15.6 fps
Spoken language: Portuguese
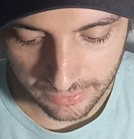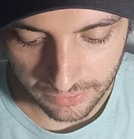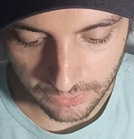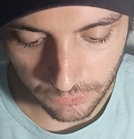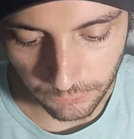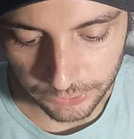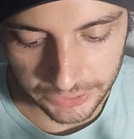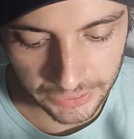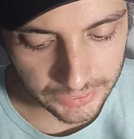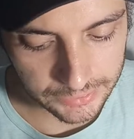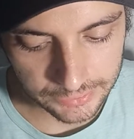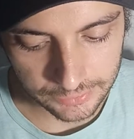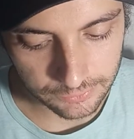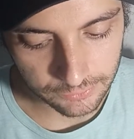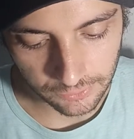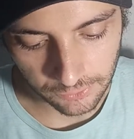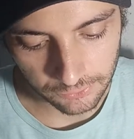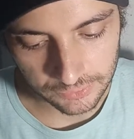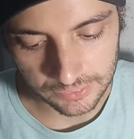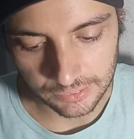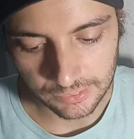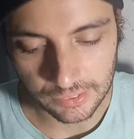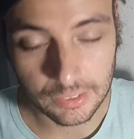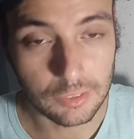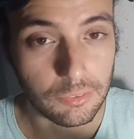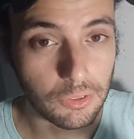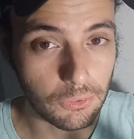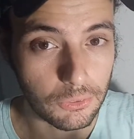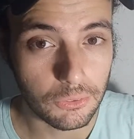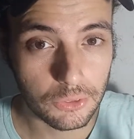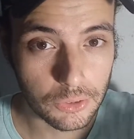ou dia 5, eu não sei, tem que
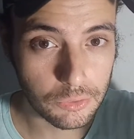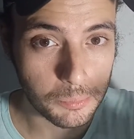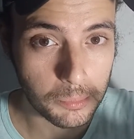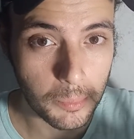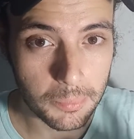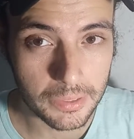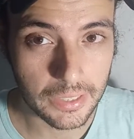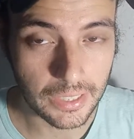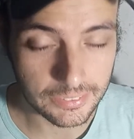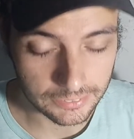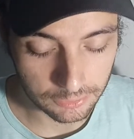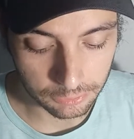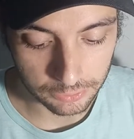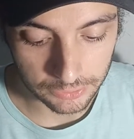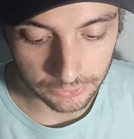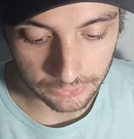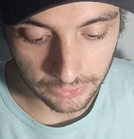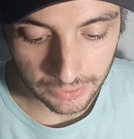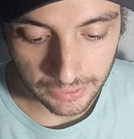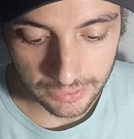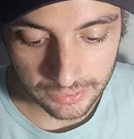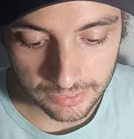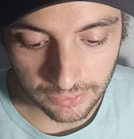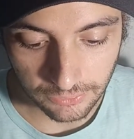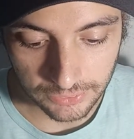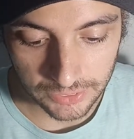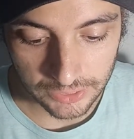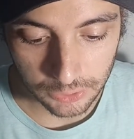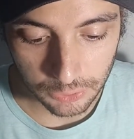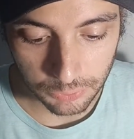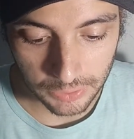ver quando que eu vou publicar esse vídeo. Então,
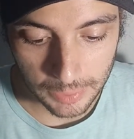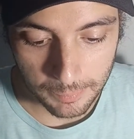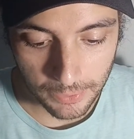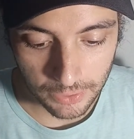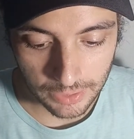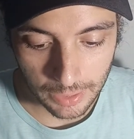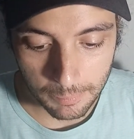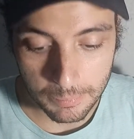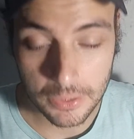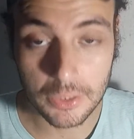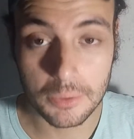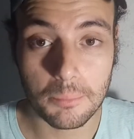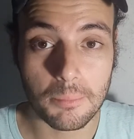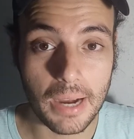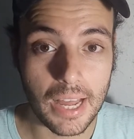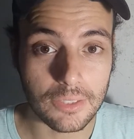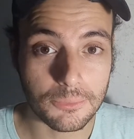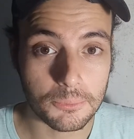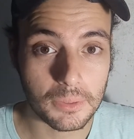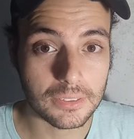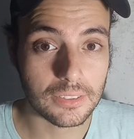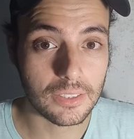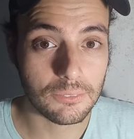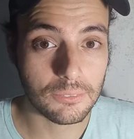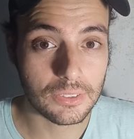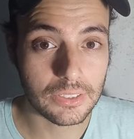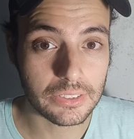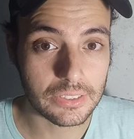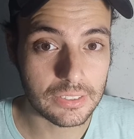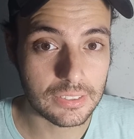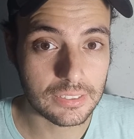gente, eu fiquei meio que abismado com essa
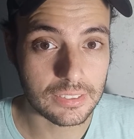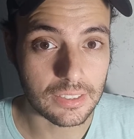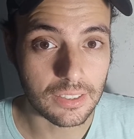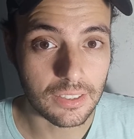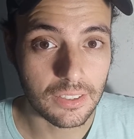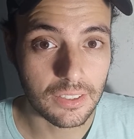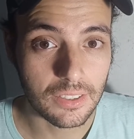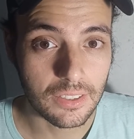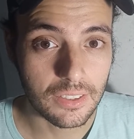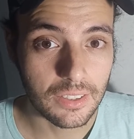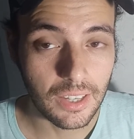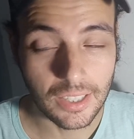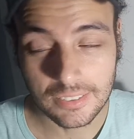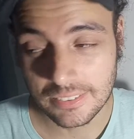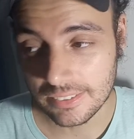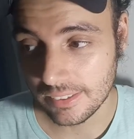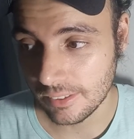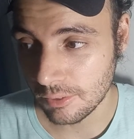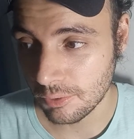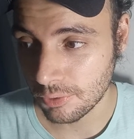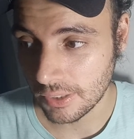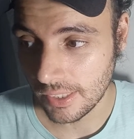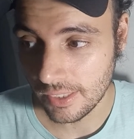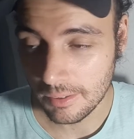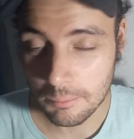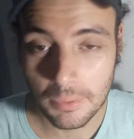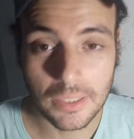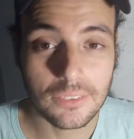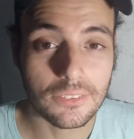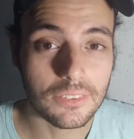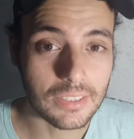notícia. Assim, eu fiquei
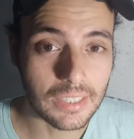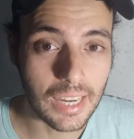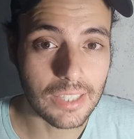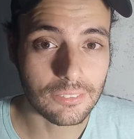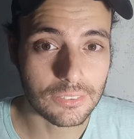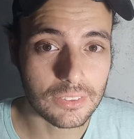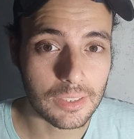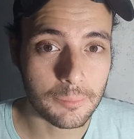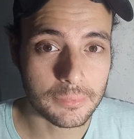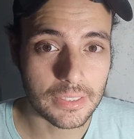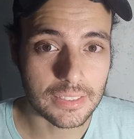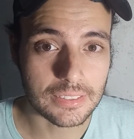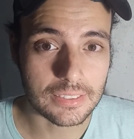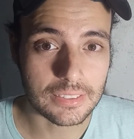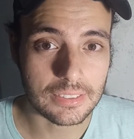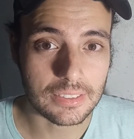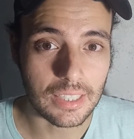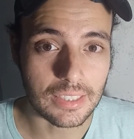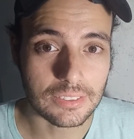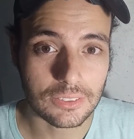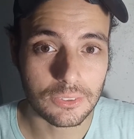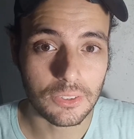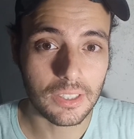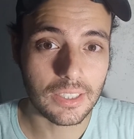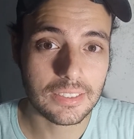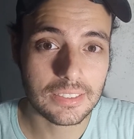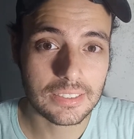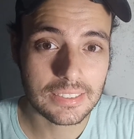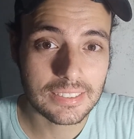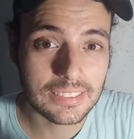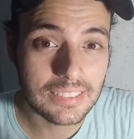impressionado, digamos assim. A senhora é de
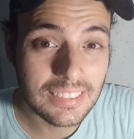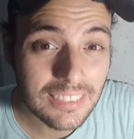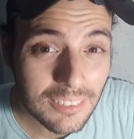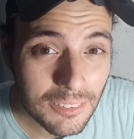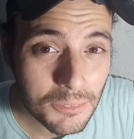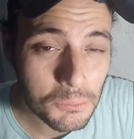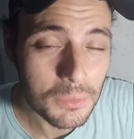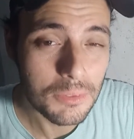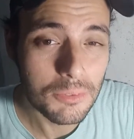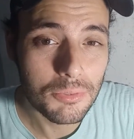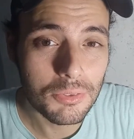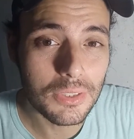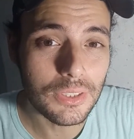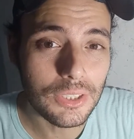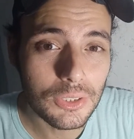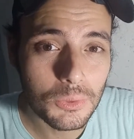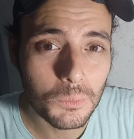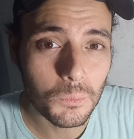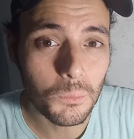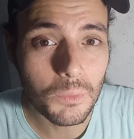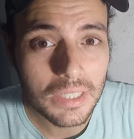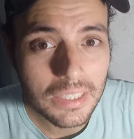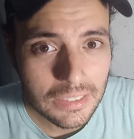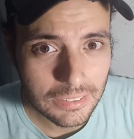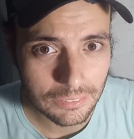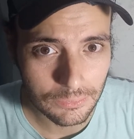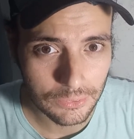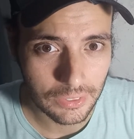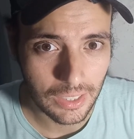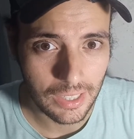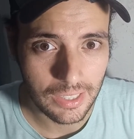121
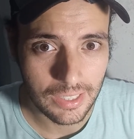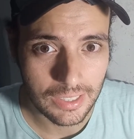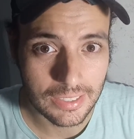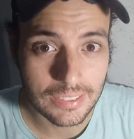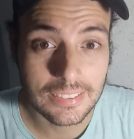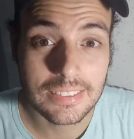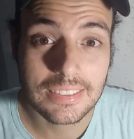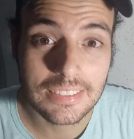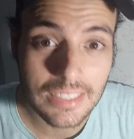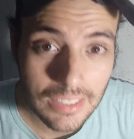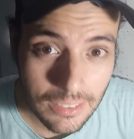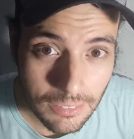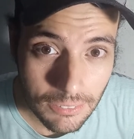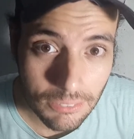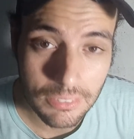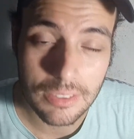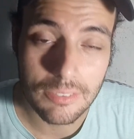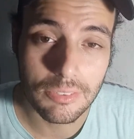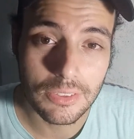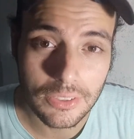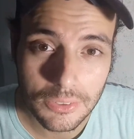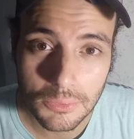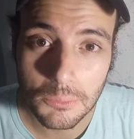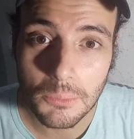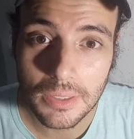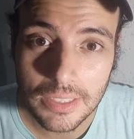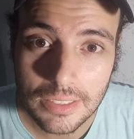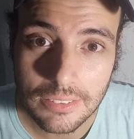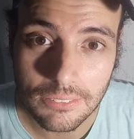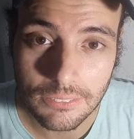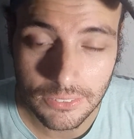anos, galera. 121
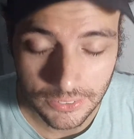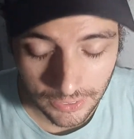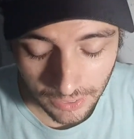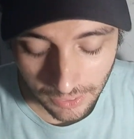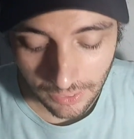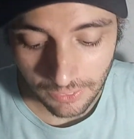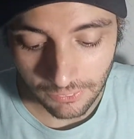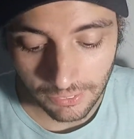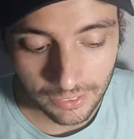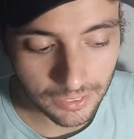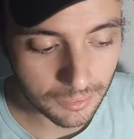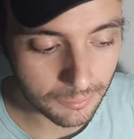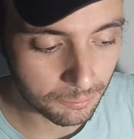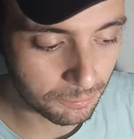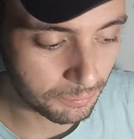anos. Olha,